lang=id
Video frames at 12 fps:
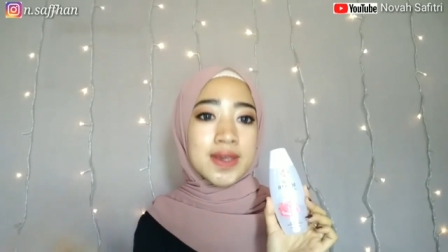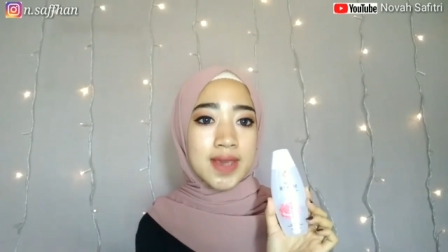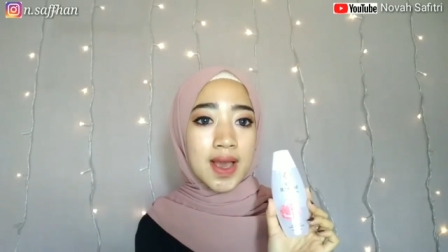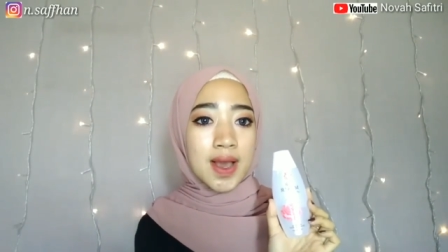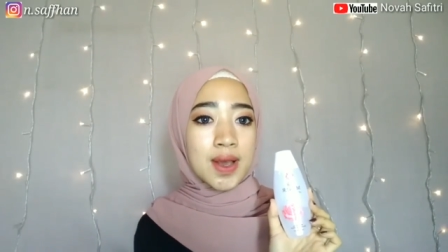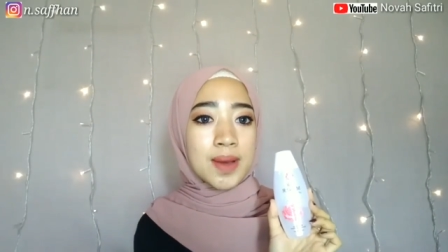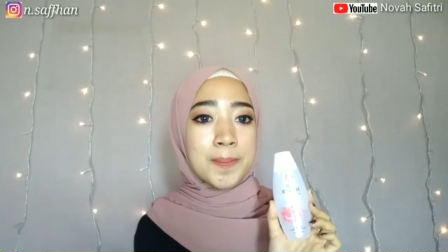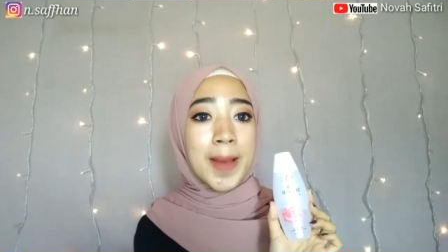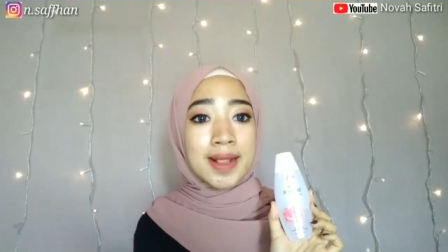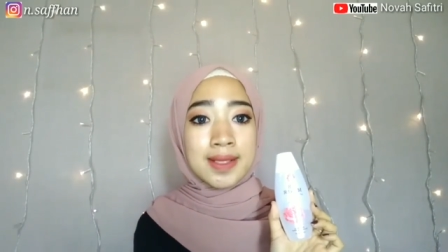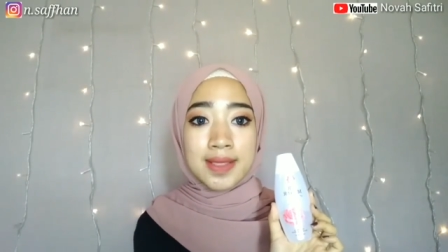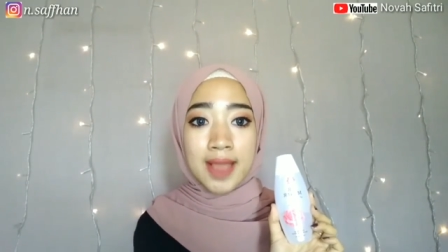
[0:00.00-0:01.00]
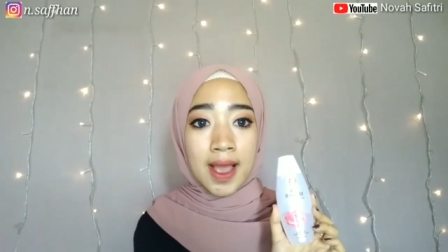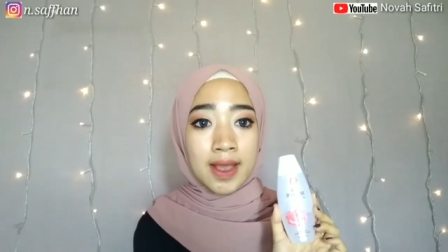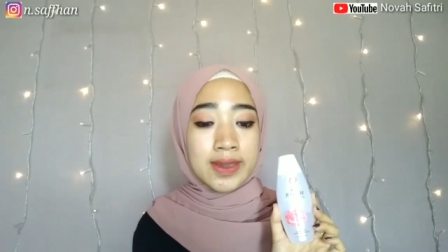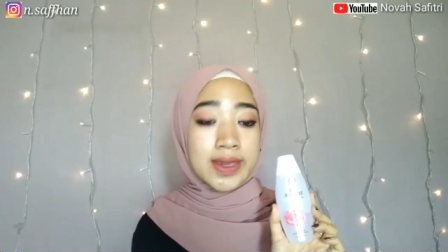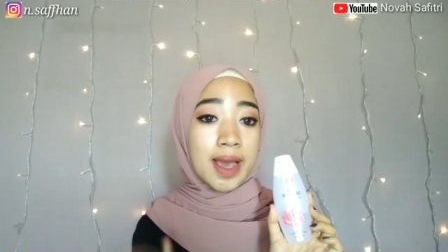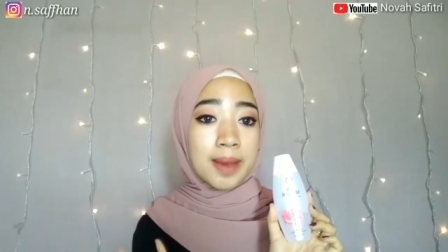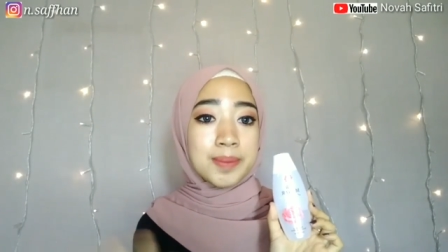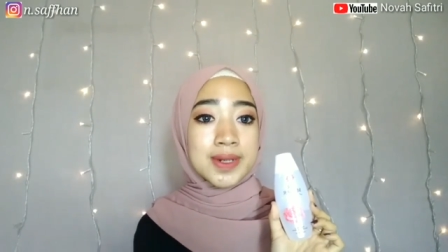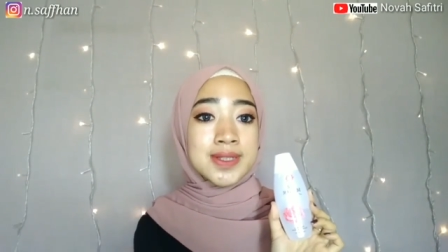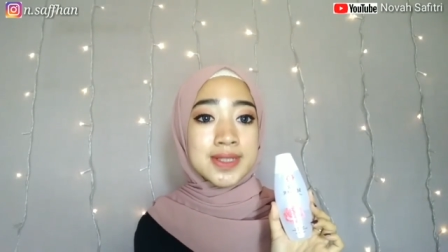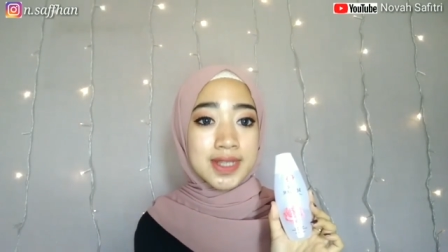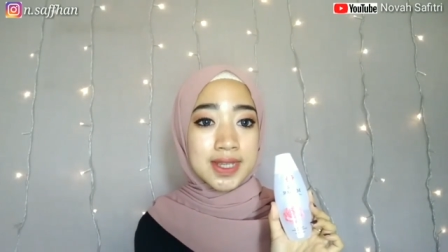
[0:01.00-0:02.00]
yang matang, yang
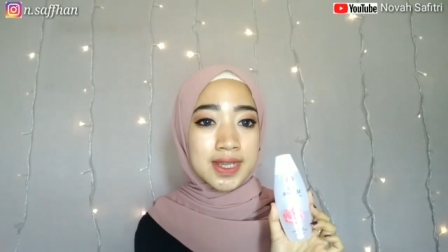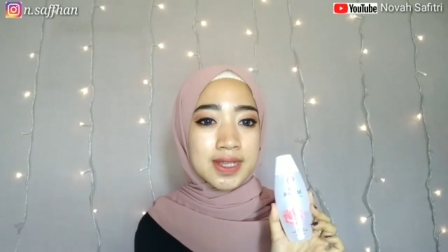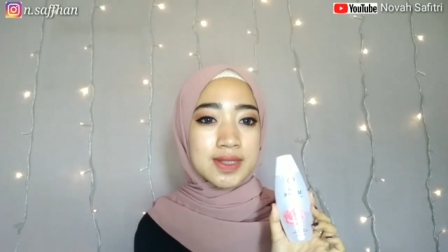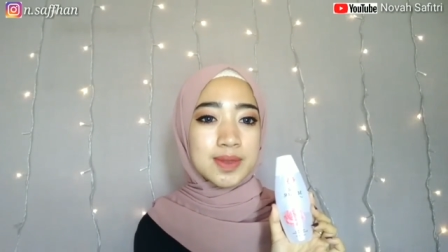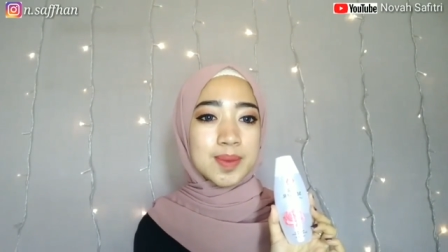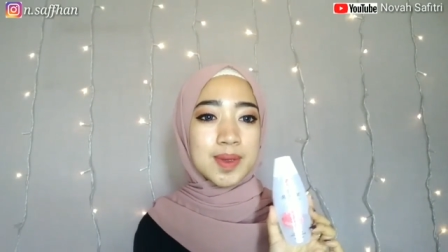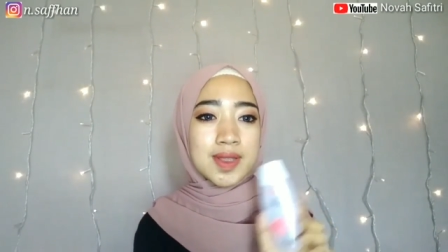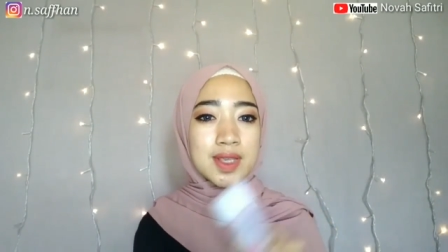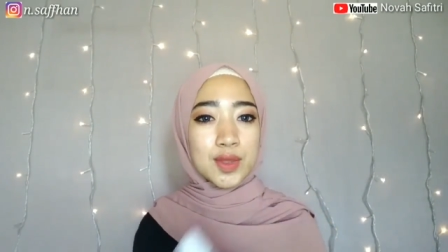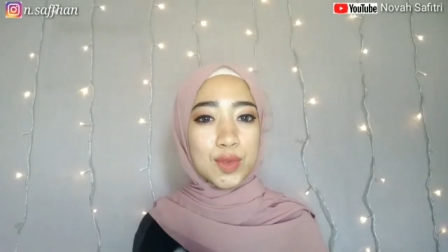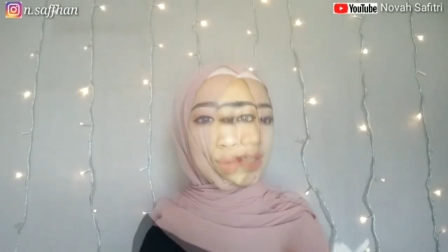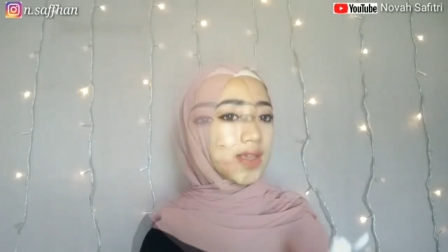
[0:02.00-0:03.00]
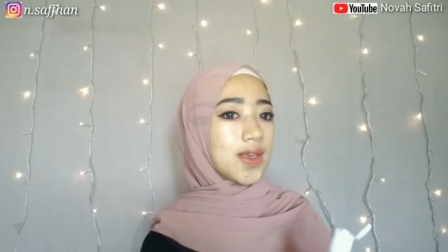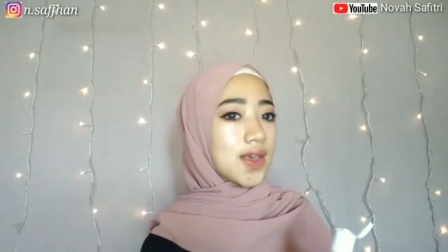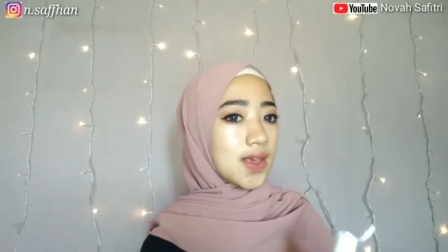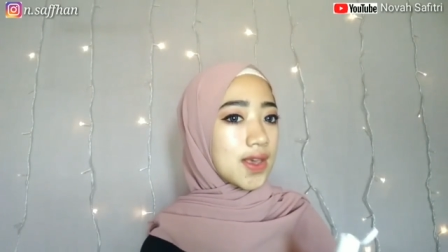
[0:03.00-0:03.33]
bersih seperti itu.